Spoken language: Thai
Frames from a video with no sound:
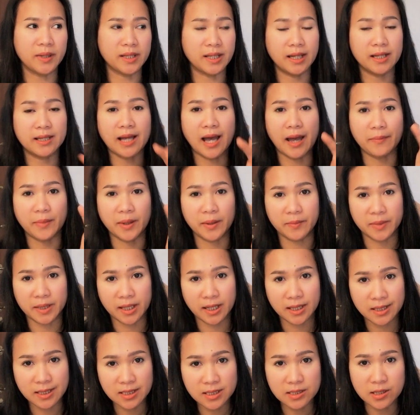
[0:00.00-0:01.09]
ประเทศไทยเป็นประ
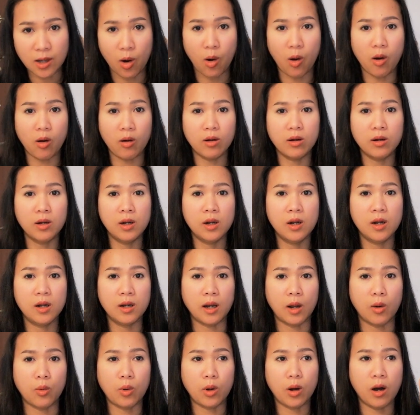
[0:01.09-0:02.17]
เทศที่สอง
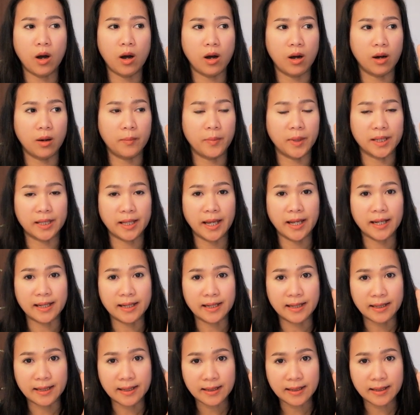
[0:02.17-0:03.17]
แล้วก็ประเทศ